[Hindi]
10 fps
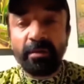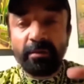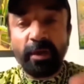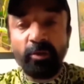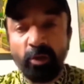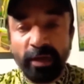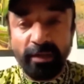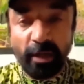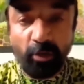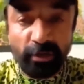तंदूर के
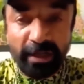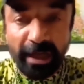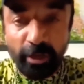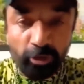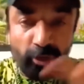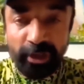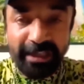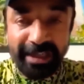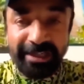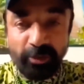अंदर रोटी डालो तो
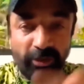जल जाती तो